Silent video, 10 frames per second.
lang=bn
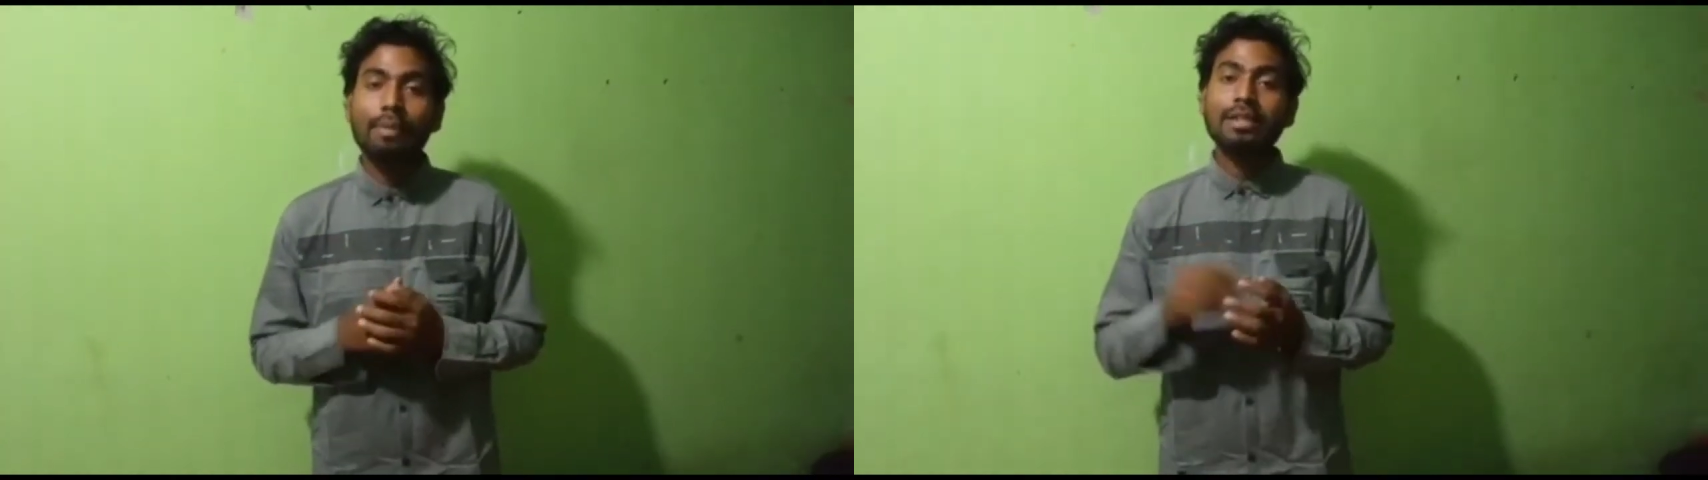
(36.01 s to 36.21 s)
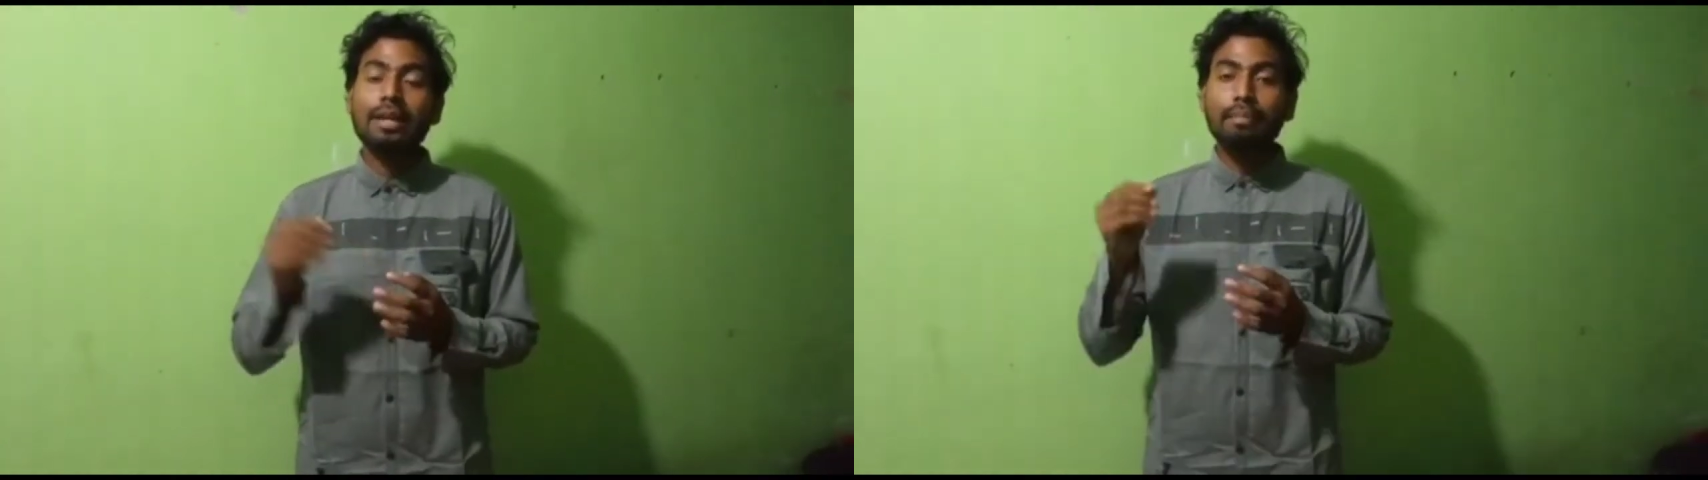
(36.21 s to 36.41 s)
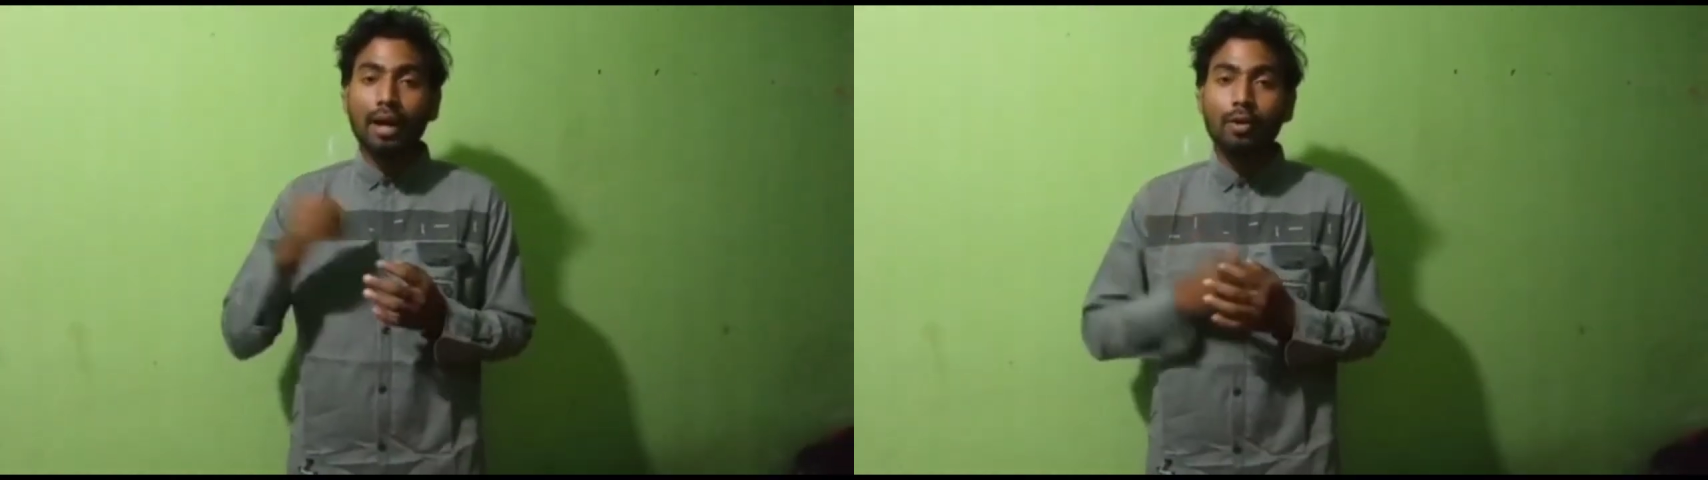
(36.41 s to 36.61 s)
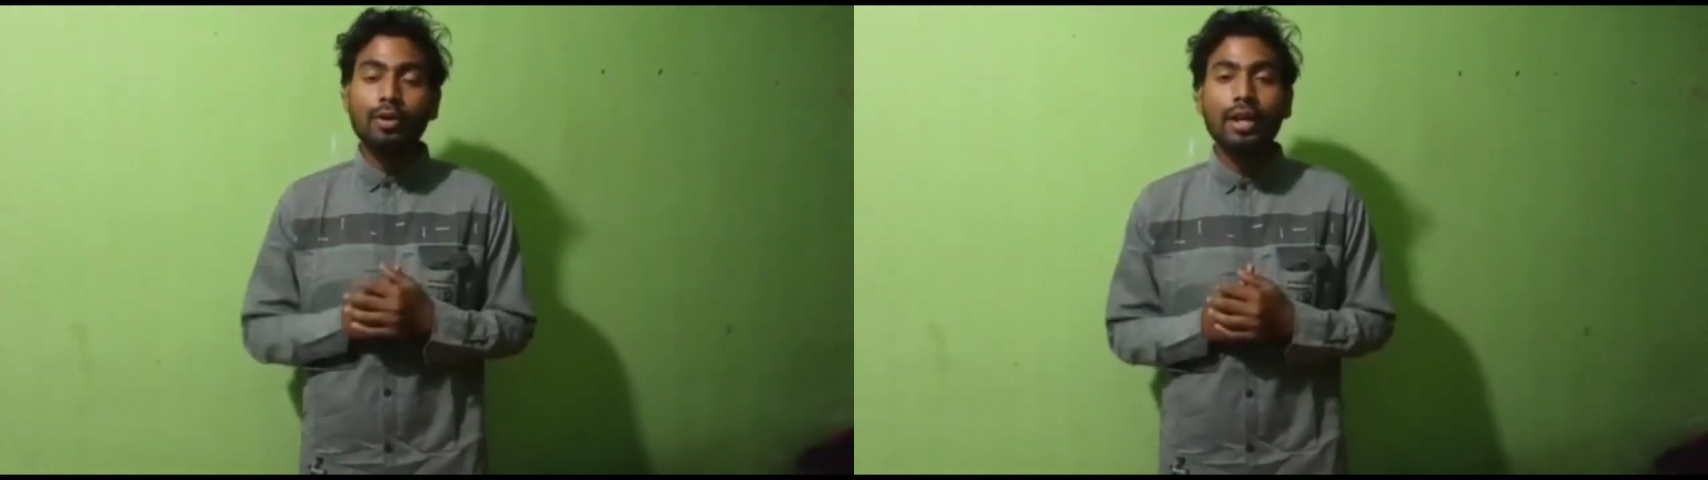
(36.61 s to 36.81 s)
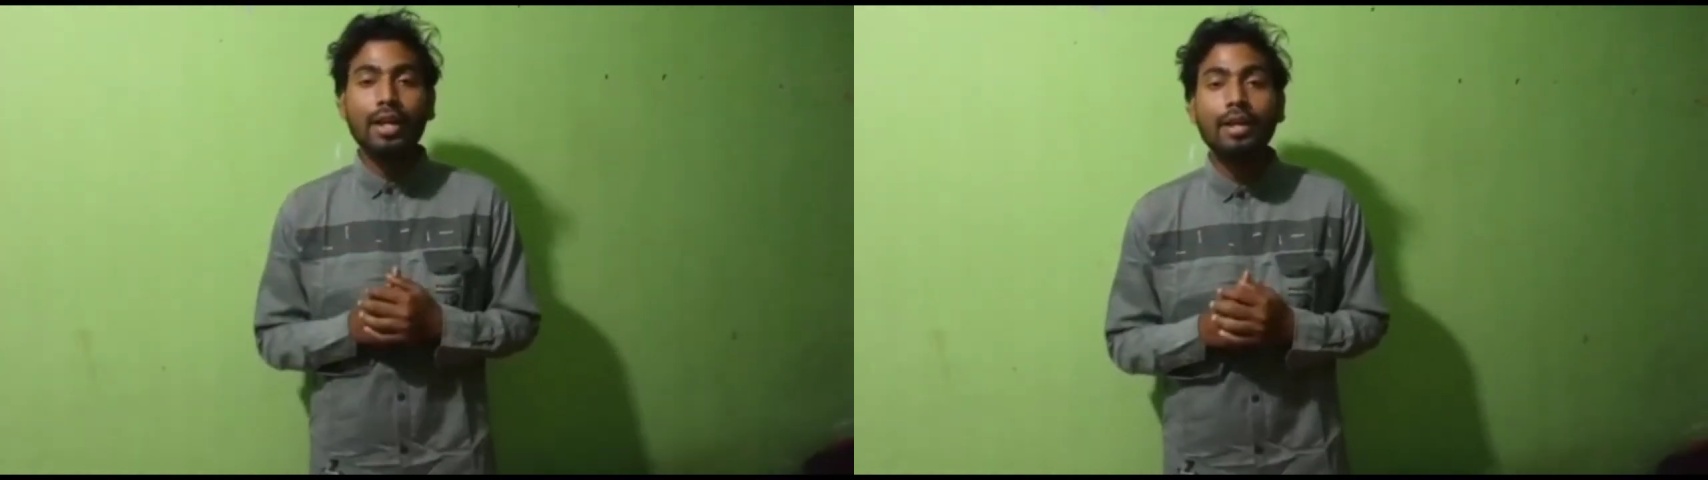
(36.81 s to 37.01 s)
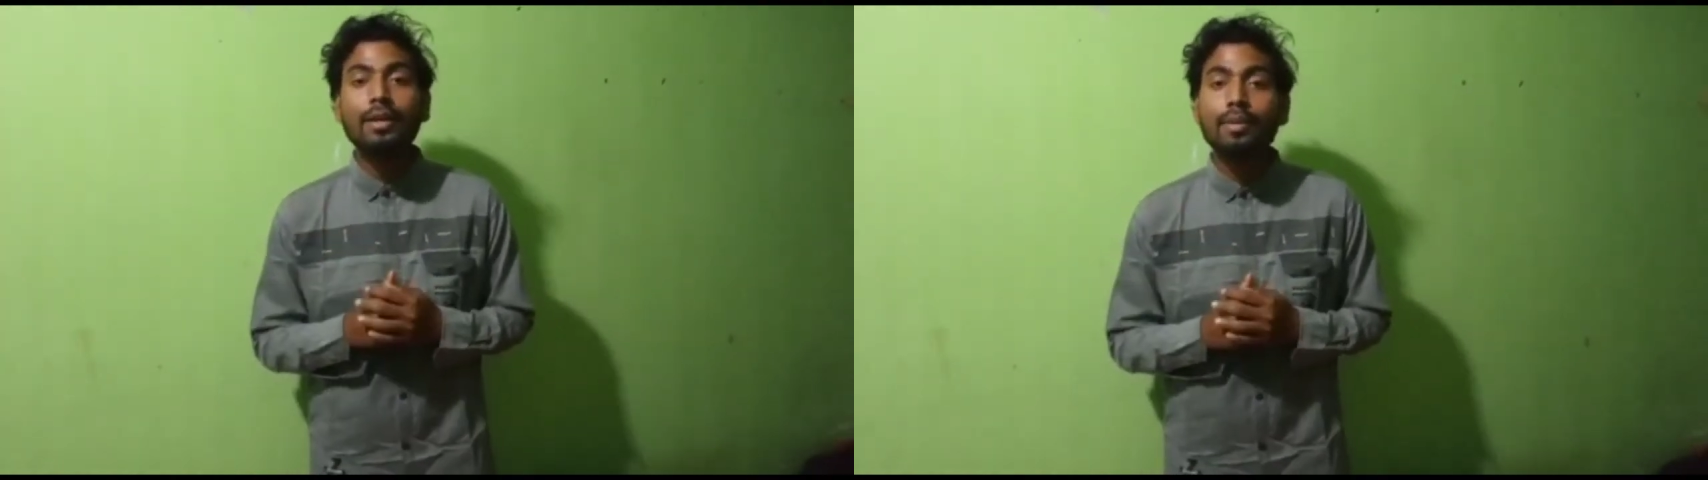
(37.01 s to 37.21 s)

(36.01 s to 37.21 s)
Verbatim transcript: বা সেই বাক্যটাকে